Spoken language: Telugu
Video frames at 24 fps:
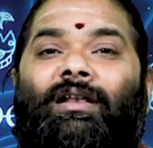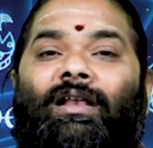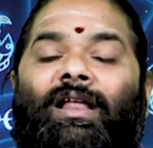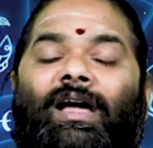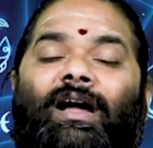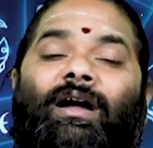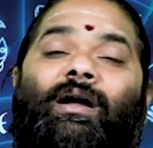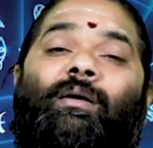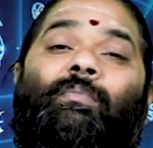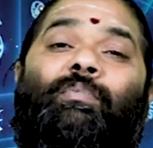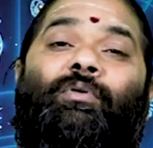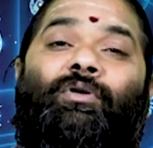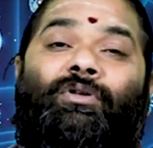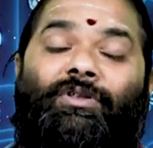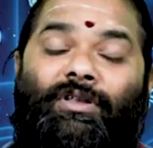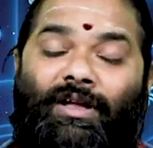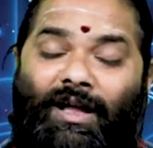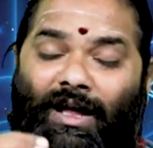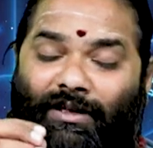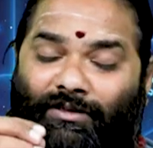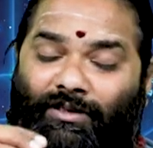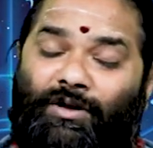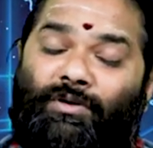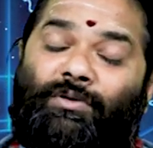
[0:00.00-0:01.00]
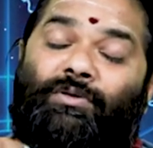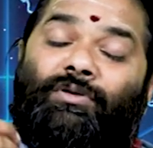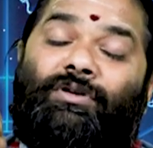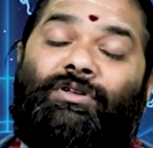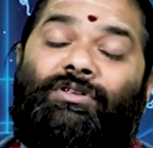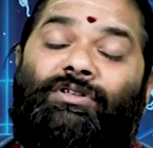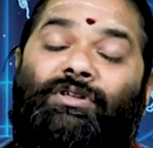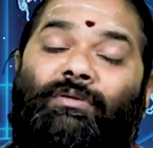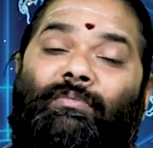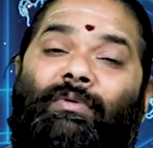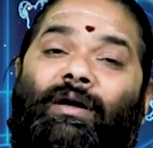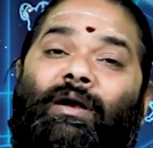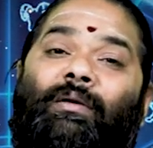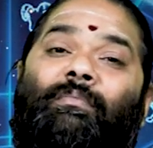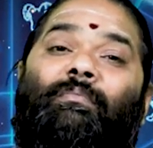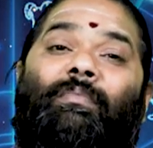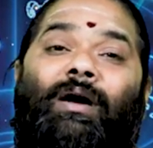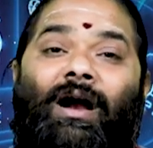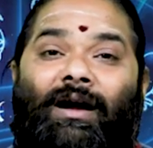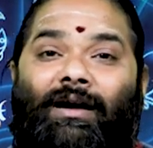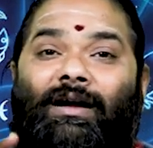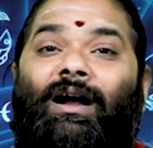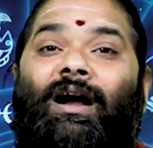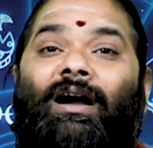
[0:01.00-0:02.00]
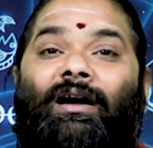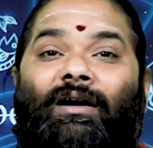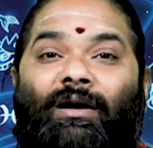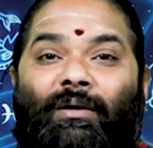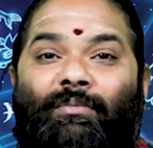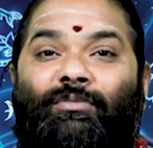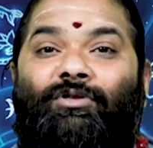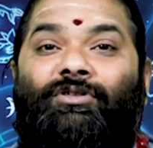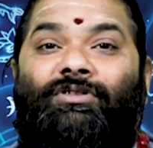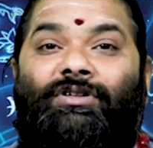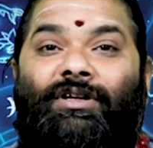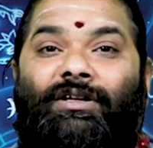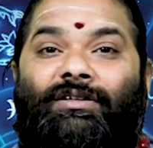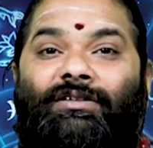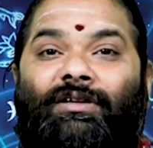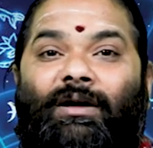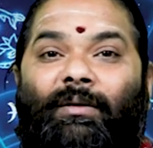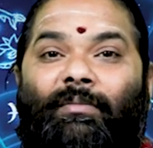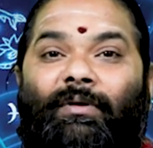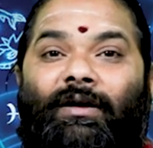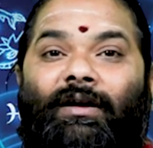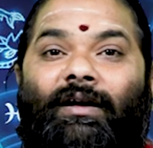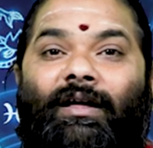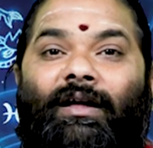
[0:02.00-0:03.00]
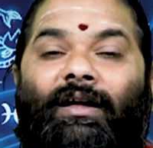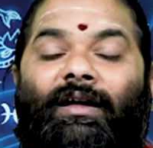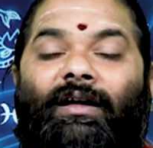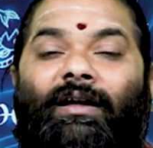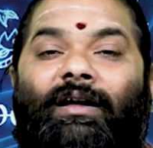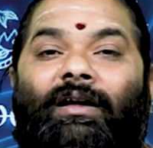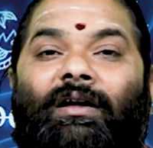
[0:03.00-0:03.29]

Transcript: లేకపోతే అతని గురించి మనం మాట్లాడటము చేశామంటే